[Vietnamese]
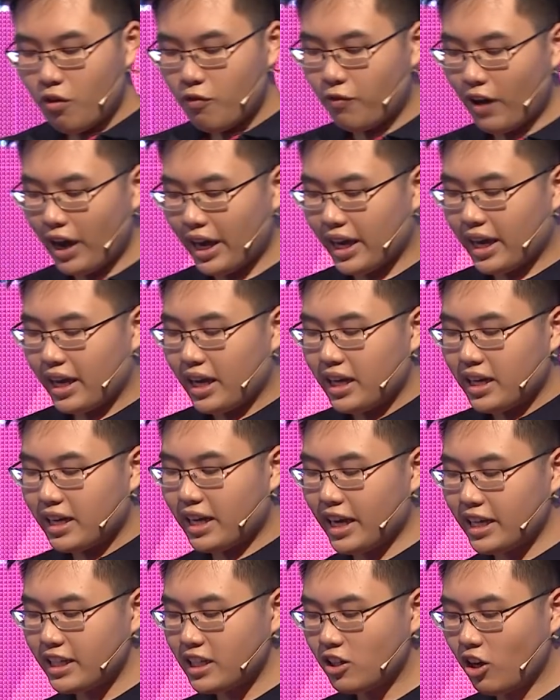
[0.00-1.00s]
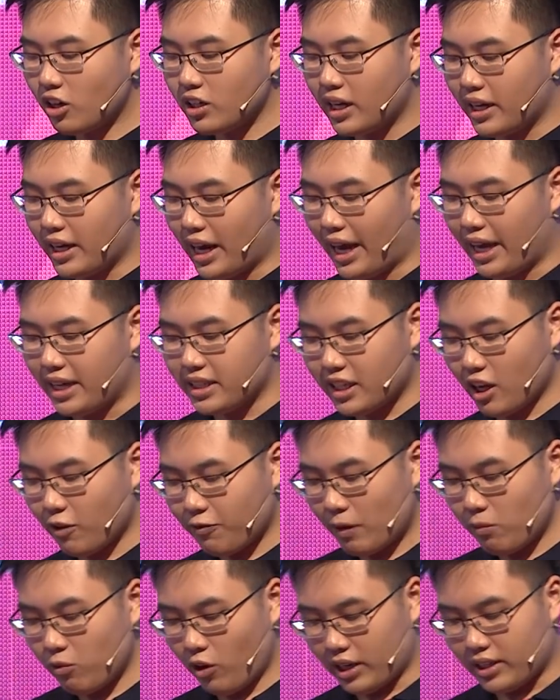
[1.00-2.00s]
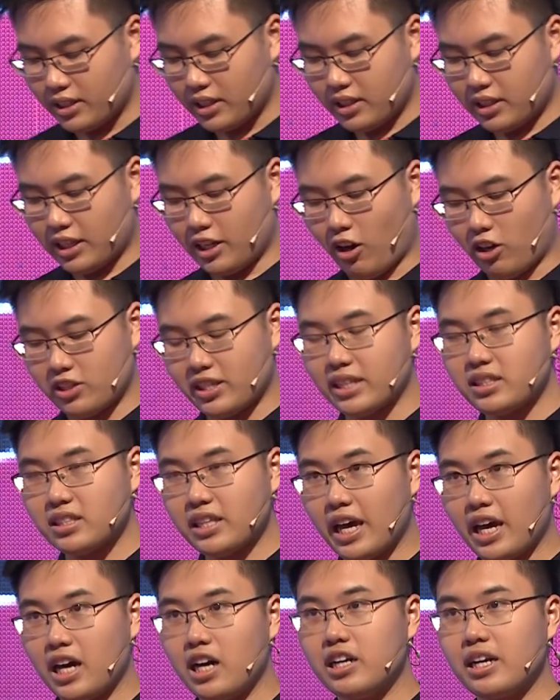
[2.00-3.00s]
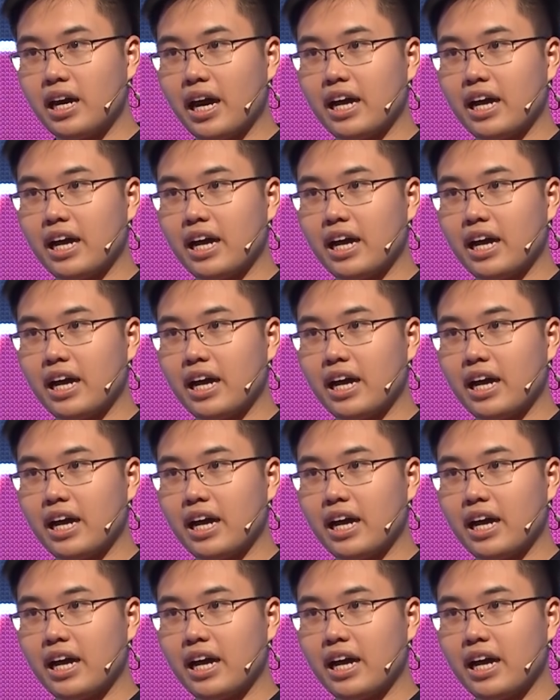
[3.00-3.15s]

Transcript: Vậy khi những con người này theo pháp luật thì nó sẽ tệ hơn